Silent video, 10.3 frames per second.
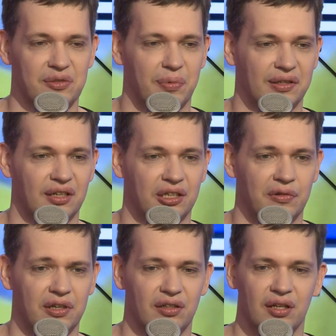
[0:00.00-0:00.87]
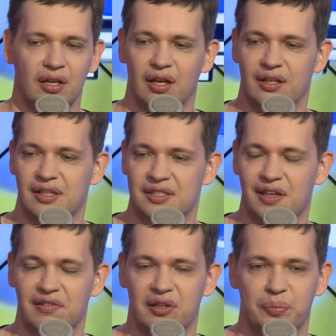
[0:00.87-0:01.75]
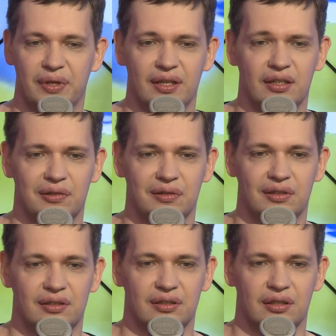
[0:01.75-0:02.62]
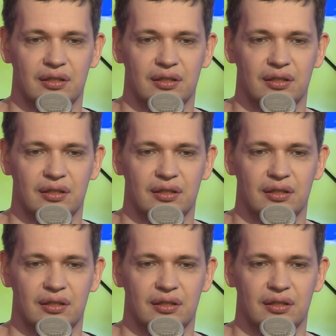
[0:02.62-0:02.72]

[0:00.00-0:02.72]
Спартак выиграл, заставили переигрывать.